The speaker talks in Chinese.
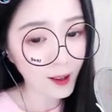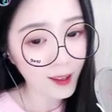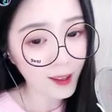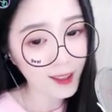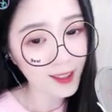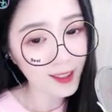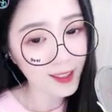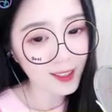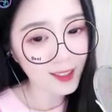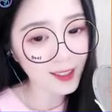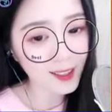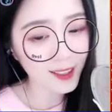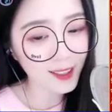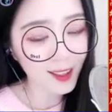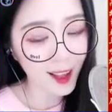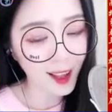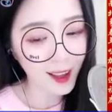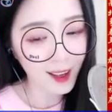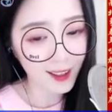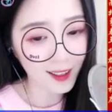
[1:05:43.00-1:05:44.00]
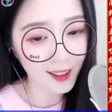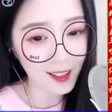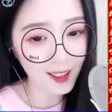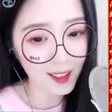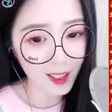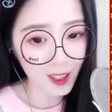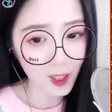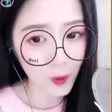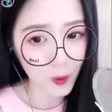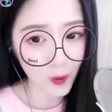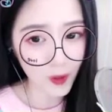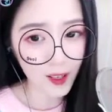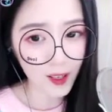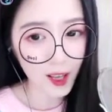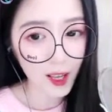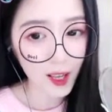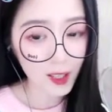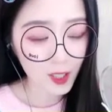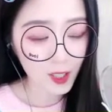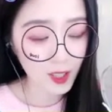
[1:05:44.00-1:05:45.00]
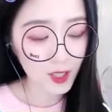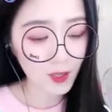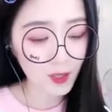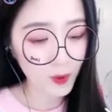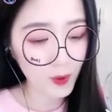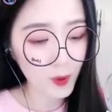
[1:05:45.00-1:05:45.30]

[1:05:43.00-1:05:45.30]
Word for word: 说着，他的唇覆下来，